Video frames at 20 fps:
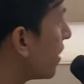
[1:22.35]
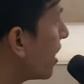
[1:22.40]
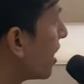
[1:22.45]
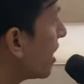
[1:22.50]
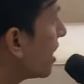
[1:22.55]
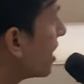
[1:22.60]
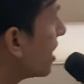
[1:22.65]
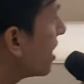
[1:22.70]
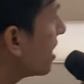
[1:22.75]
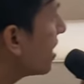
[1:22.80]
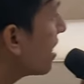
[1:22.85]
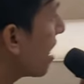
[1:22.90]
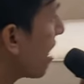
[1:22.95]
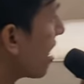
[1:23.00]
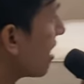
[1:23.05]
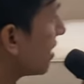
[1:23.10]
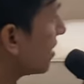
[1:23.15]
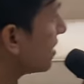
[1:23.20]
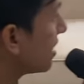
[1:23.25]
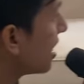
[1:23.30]
và có
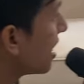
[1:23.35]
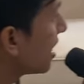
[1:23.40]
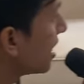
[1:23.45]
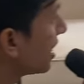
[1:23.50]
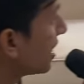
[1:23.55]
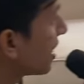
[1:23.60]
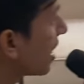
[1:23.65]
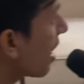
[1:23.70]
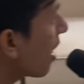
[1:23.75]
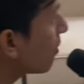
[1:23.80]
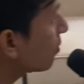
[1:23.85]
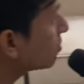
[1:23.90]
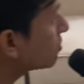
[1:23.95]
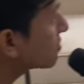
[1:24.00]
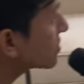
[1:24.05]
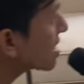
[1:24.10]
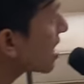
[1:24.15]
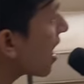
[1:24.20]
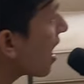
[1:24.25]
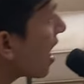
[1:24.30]
giấy tờ chứng nhận
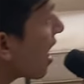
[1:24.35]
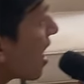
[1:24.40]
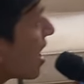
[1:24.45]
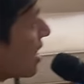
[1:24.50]
đầy đủ,